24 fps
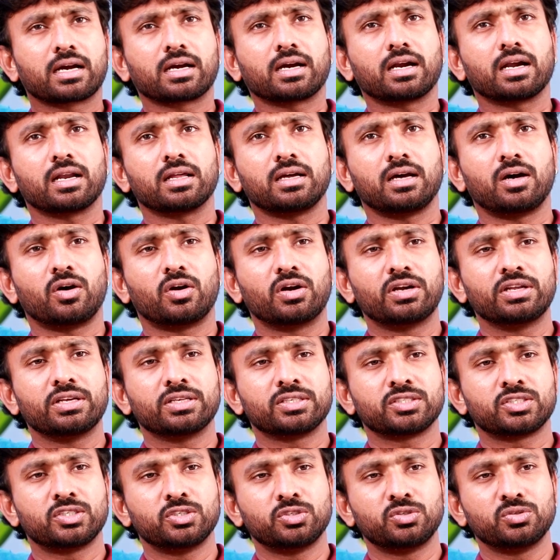అక్కడ
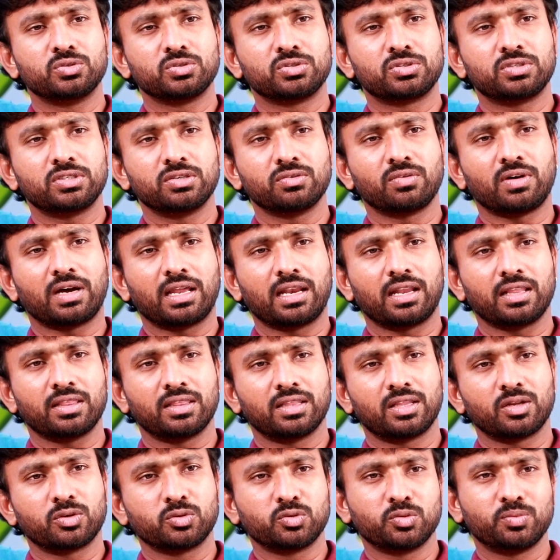ఆడియన్స్ని చూసి
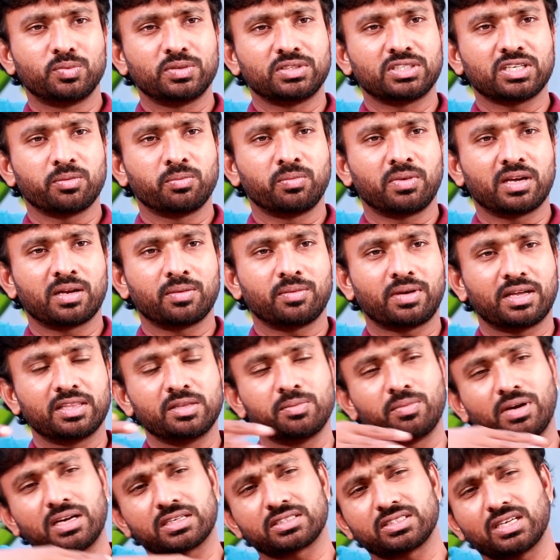వాళ్ళందరూ చూపించే అభిమానం
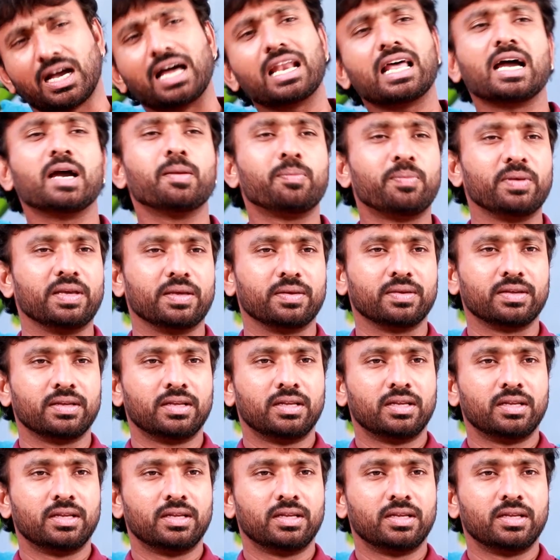అది మాకు చాలా హ్యాపీ